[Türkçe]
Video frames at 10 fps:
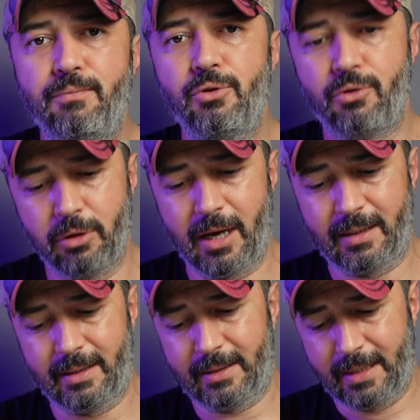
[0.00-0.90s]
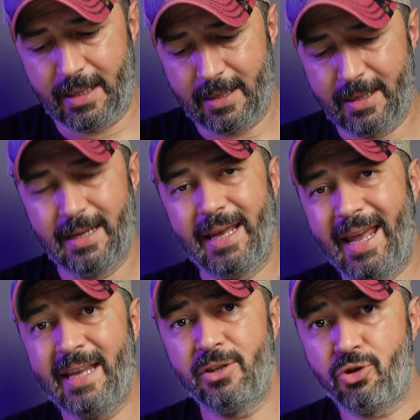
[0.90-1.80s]
bu kulaklıkta
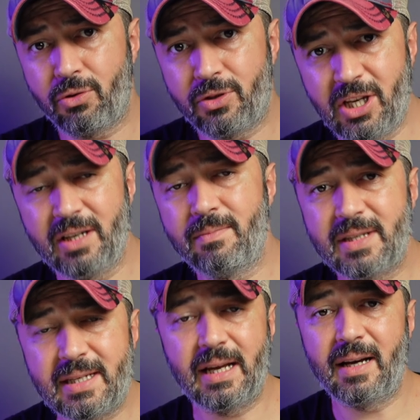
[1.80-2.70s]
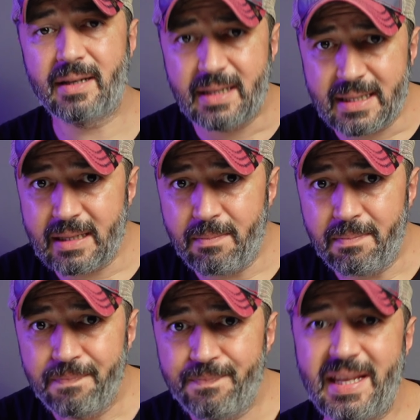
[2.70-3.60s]
en çok canımı sıkan kısım
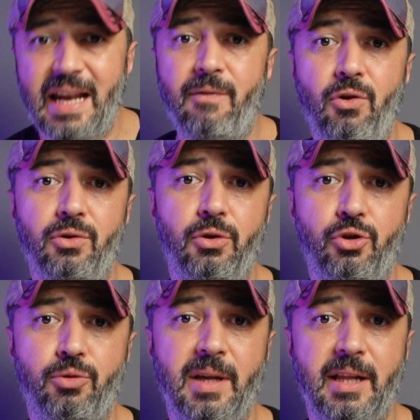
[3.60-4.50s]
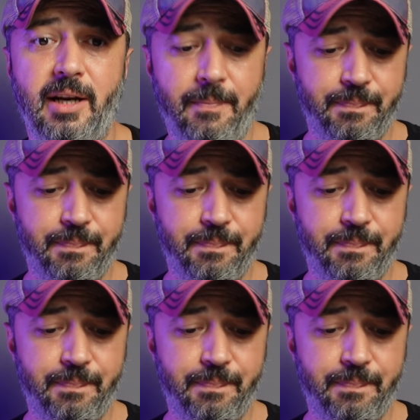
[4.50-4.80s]
telefon görüşmeleri